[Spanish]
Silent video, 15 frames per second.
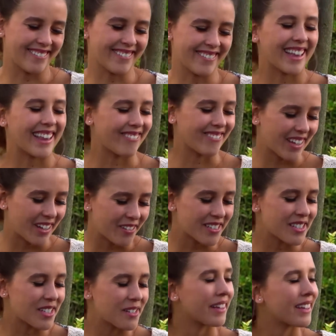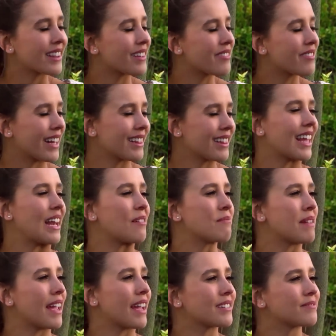La vida de mi hijo va a ser bien diferente a la
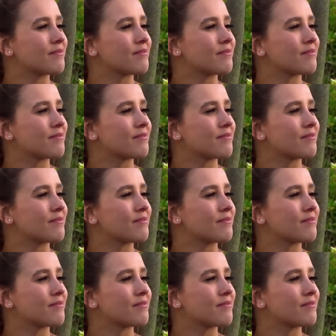mía.